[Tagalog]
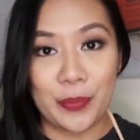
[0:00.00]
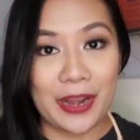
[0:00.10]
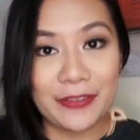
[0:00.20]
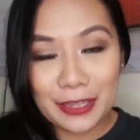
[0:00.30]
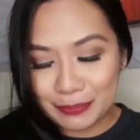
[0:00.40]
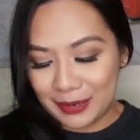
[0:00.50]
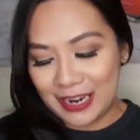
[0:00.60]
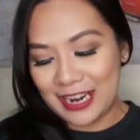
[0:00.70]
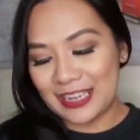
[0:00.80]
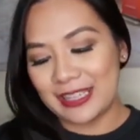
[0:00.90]
private
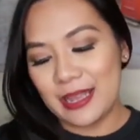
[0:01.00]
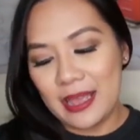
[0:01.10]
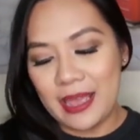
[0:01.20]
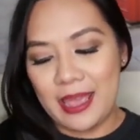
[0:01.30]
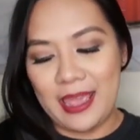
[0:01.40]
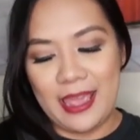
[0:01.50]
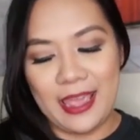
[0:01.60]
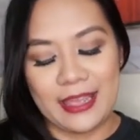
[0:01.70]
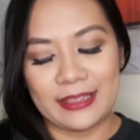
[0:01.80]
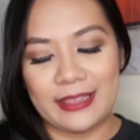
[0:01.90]
part.
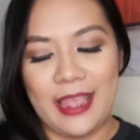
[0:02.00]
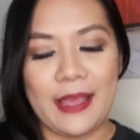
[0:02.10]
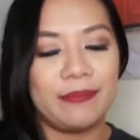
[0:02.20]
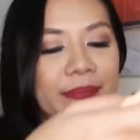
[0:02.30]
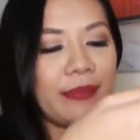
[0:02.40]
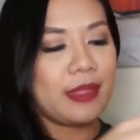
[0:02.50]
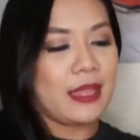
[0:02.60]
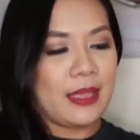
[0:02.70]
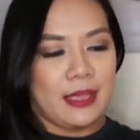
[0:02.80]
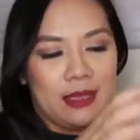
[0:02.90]
And, yeah.
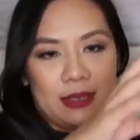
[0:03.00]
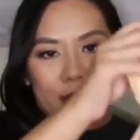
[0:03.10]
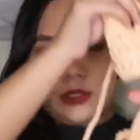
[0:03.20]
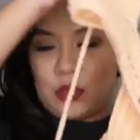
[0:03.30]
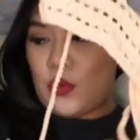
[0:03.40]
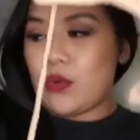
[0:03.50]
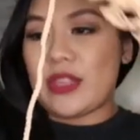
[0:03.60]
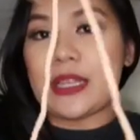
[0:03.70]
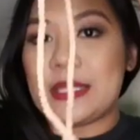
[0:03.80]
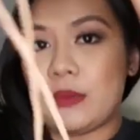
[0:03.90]
So,
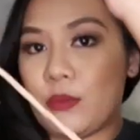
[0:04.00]
that's